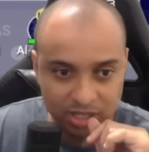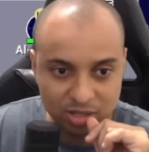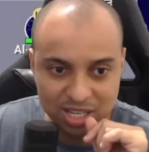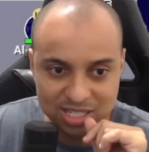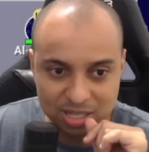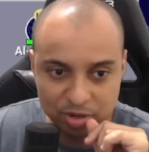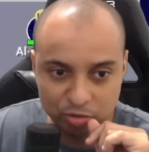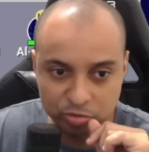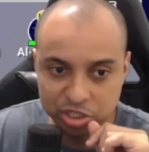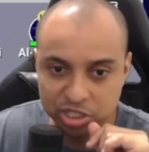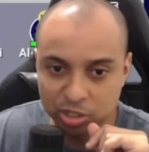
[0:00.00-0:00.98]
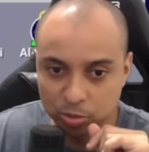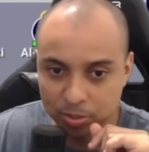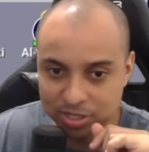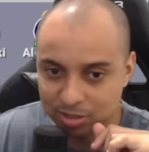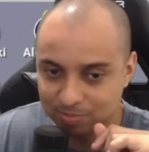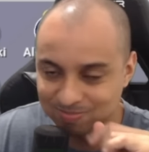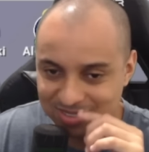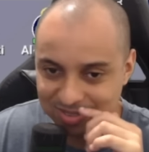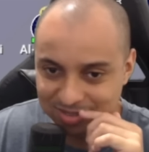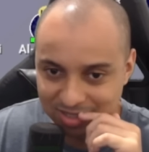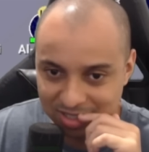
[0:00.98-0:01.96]
Não, quer saber? Eu vou de neutro pressão.
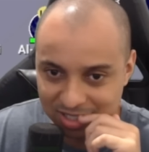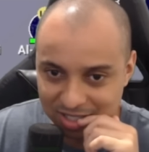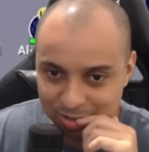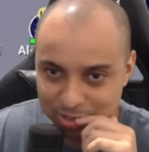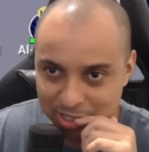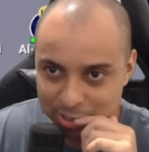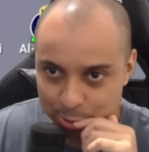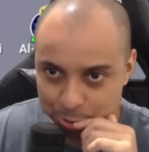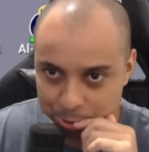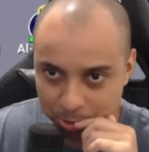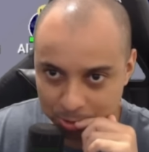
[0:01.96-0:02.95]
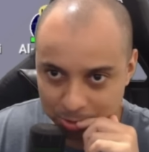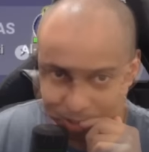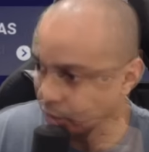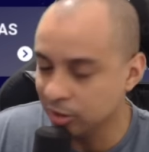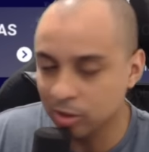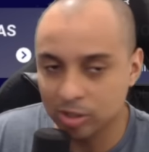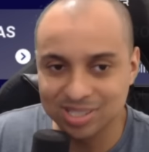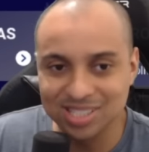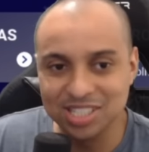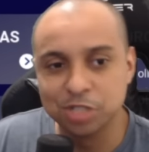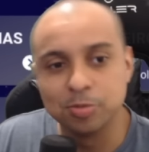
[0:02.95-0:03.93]
Hum, não sei se eu jogo. E é o
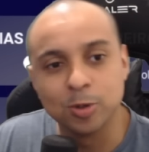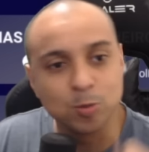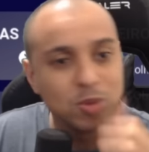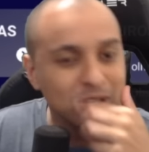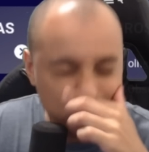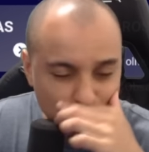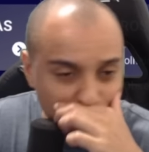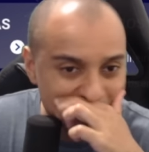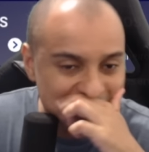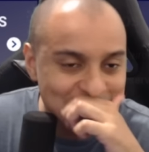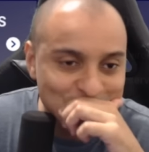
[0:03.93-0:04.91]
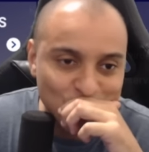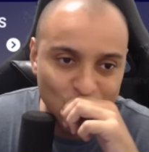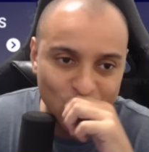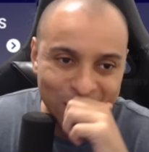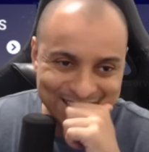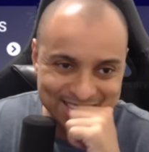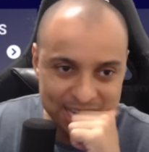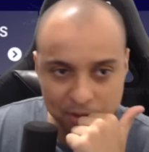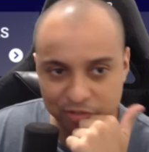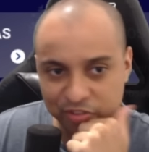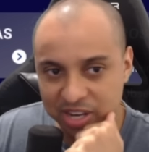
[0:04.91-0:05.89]
seguinte, meus manos, como esse jogo é
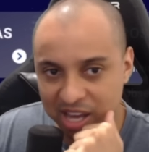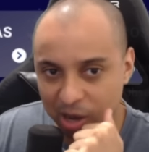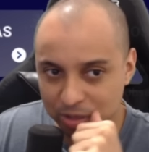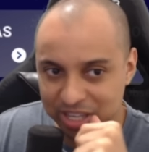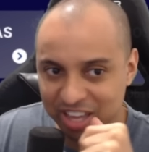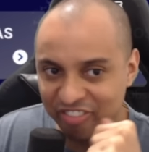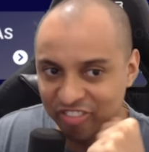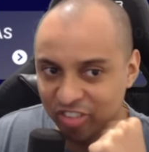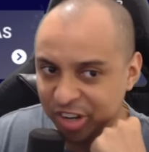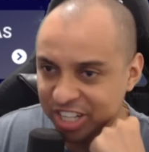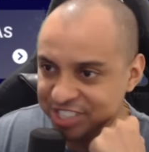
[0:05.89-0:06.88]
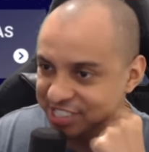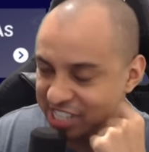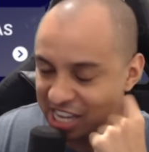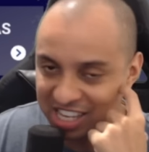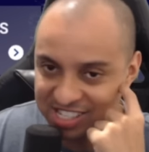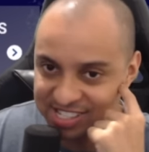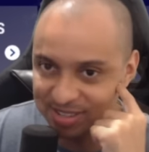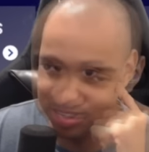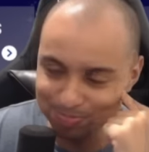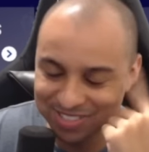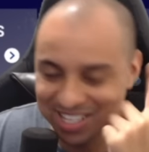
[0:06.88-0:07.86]
semifinal e é fora de casa,
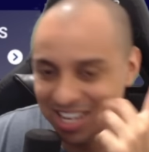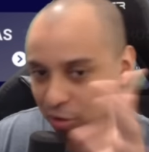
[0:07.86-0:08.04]
sei lá,